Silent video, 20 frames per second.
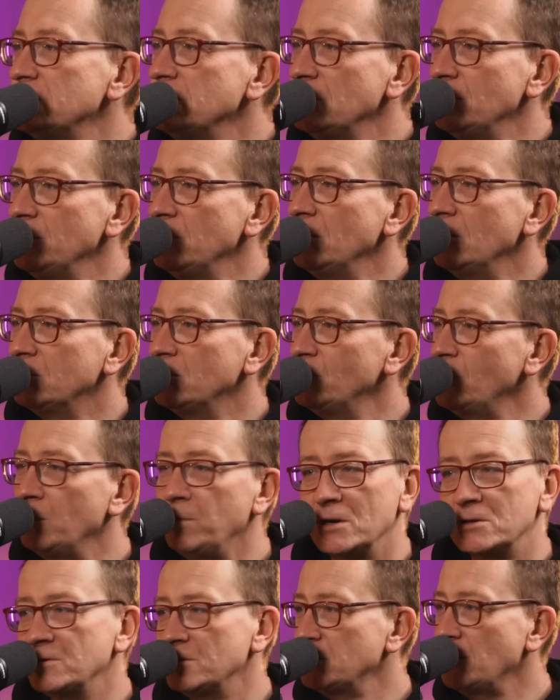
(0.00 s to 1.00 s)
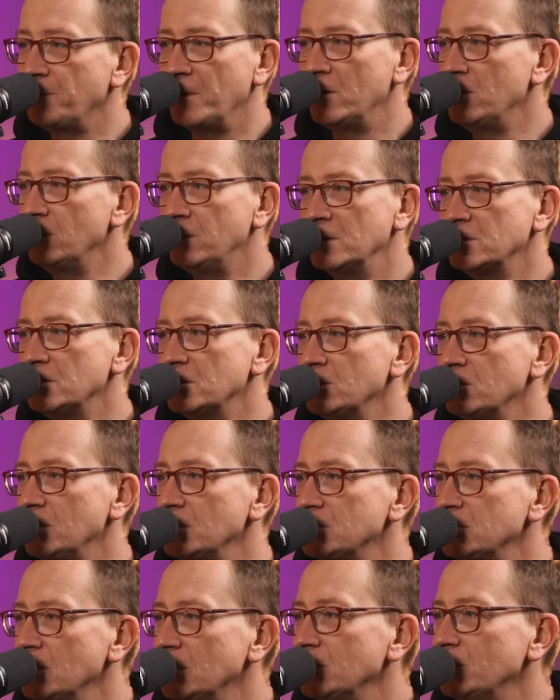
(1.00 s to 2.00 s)
z nimi. A to była bardzo zapachowa
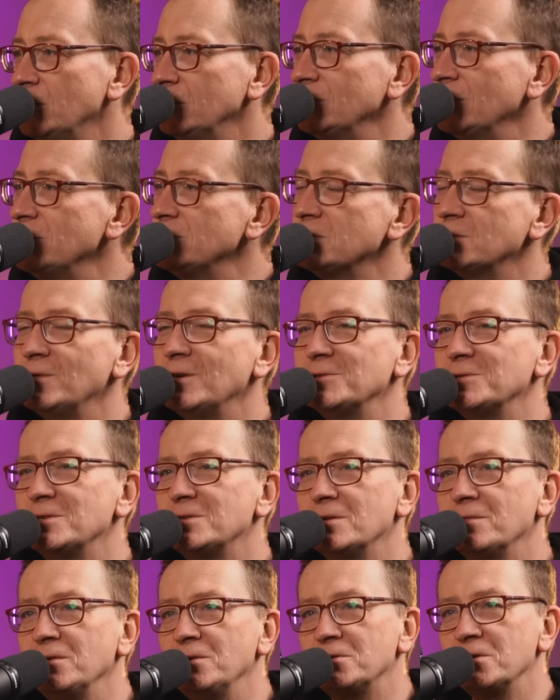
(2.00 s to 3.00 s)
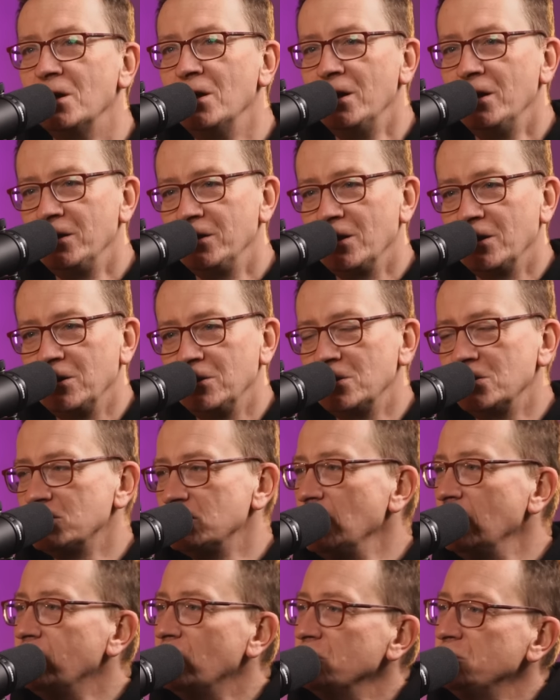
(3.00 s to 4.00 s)
sytuacja. To była taka sytuacja, że wiesz, jak jeden z
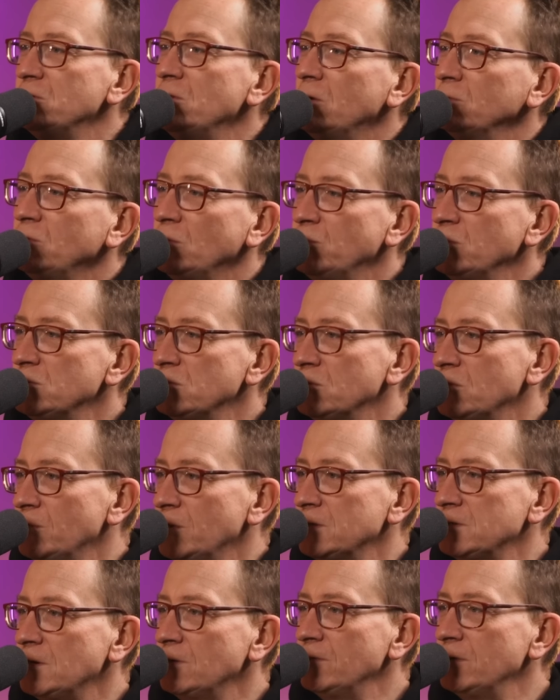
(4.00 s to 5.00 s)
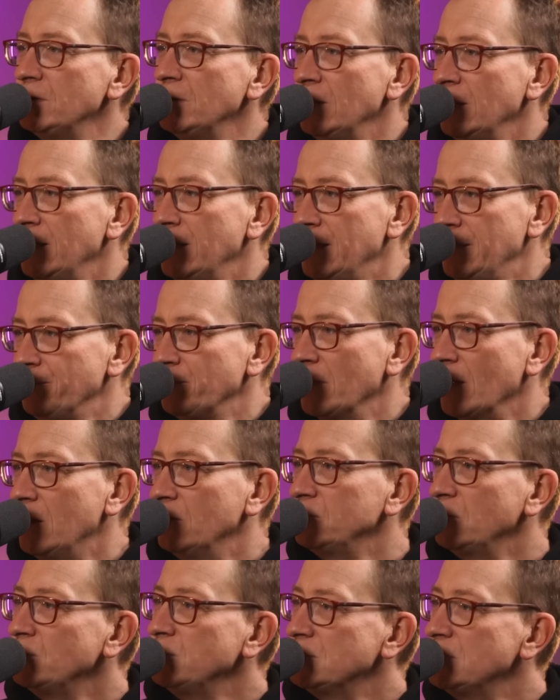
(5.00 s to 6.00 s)
nich wchodzi do autobusu, to ma cały
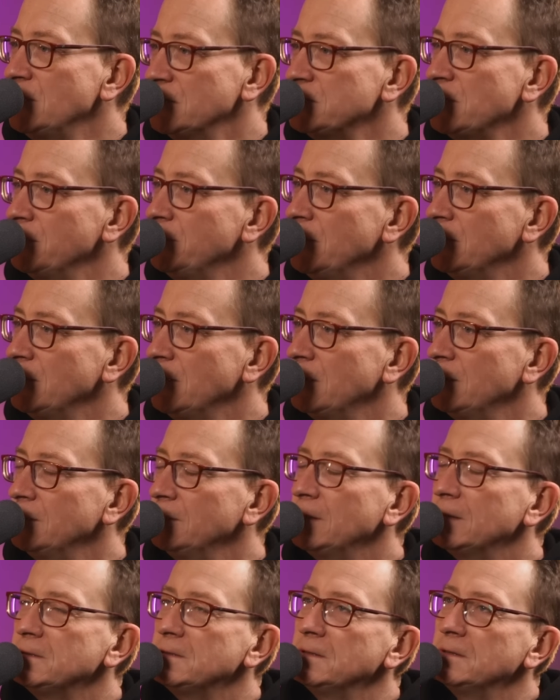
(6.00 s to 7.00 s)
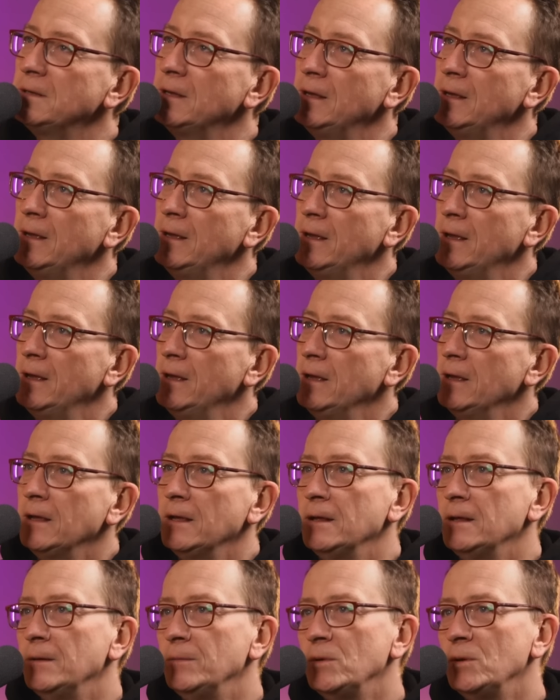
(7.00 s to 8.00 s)
autobus dla siebie, nie? Tacy...
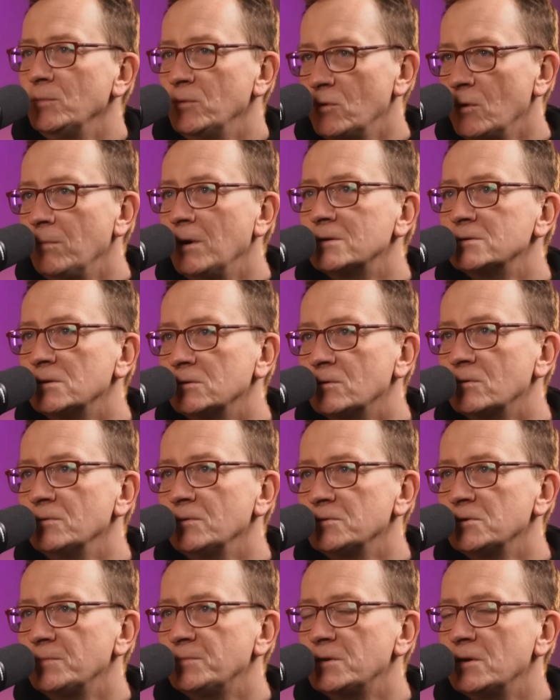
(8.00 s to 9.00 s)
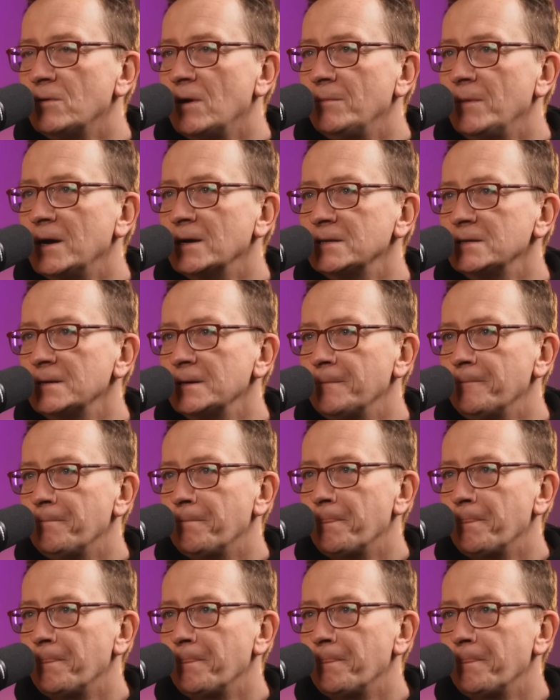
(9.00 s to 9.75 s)
I mi było bardzo trudno się przełamać.